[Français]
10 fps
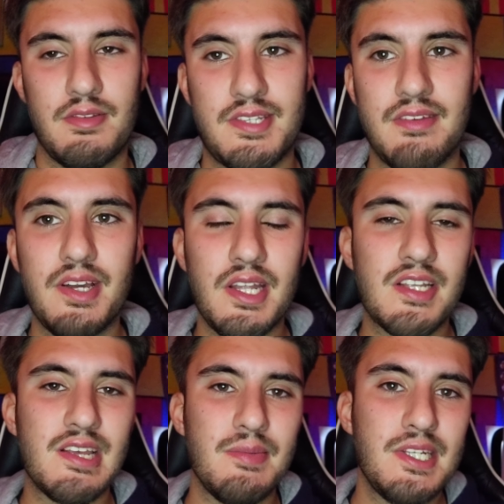C'est vrai
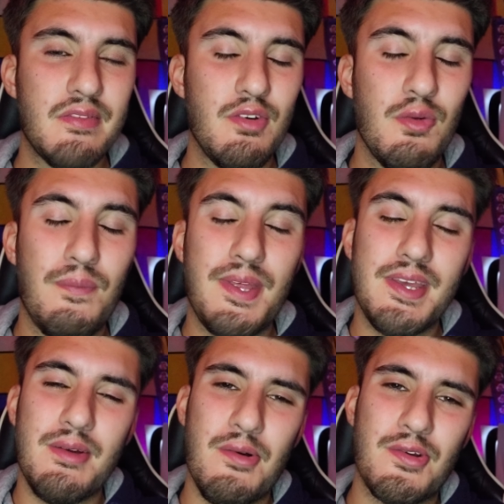les amis, j'avais
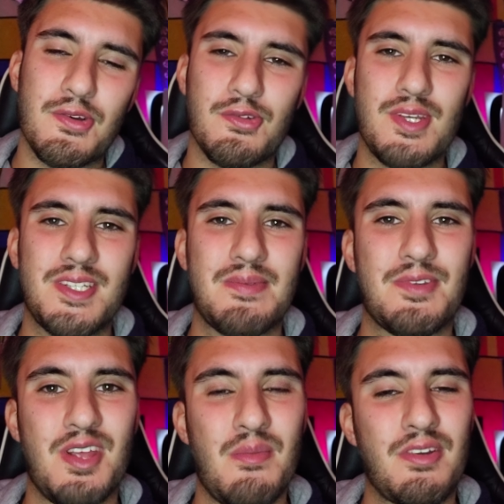oublié aujourd'hui
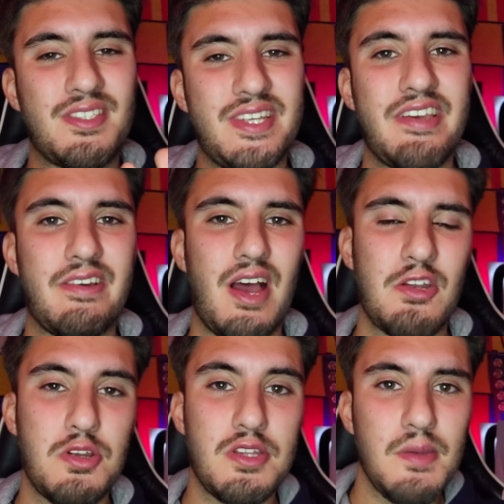exceptionnellement 5
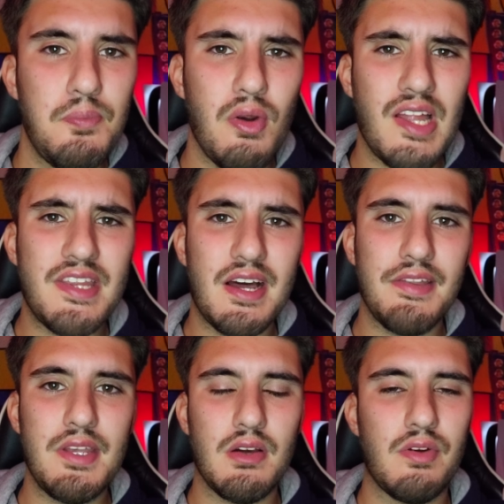actualités pour la
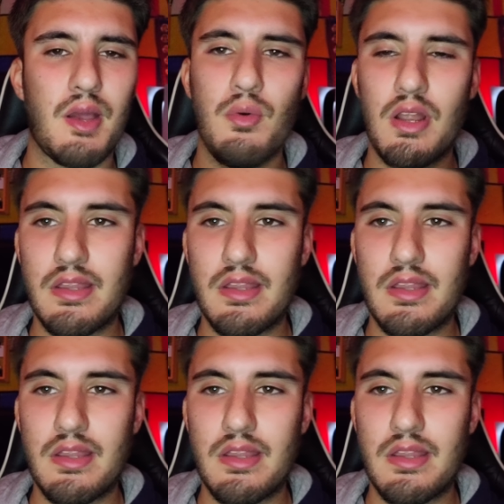dernière, vraiment la